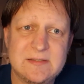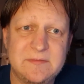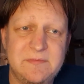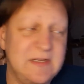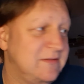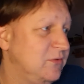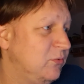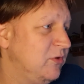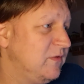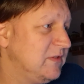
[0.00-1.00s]
Ich will jetzt nicht
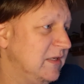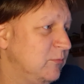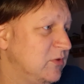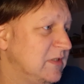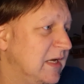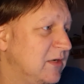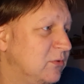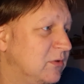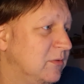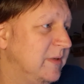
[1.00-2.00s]
unhöflich sein, ich müsste
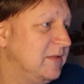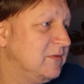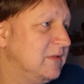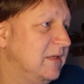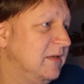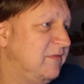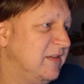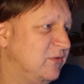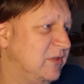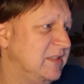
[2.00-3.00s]
nachgucken, um ehrlich zu sein.
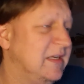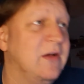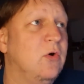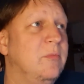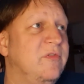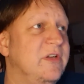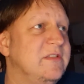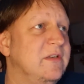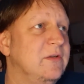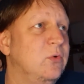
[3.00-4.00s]
Vielleicht sollte ich nachgucken, bevor ich
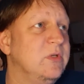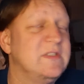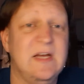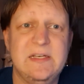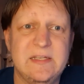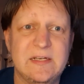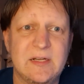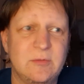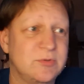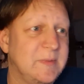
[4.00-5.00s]
jetzt irgendeine hohe Zahl hier in den
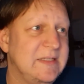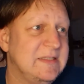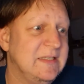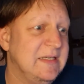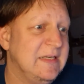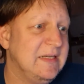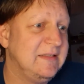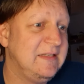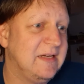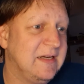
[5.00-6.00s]
Raum schmeiße,
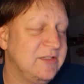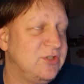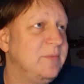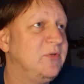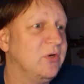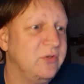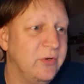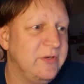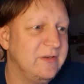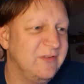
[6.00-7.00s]
die dann gar nicht stimmt. Doch
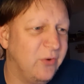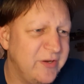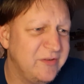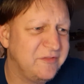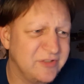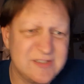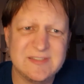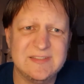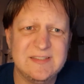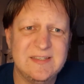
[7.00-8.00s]
9,
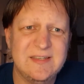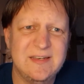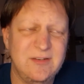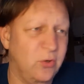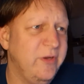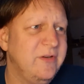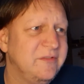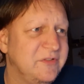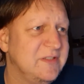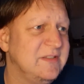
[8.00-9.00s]
49.
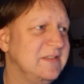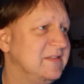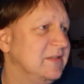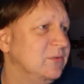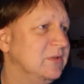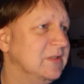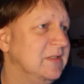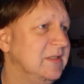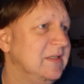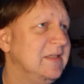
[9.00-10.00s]
49 ist die gute.
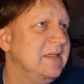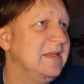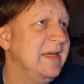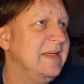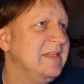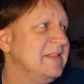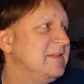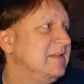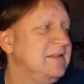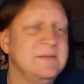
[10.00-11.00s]
Älter
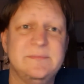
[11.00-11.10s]
als ich.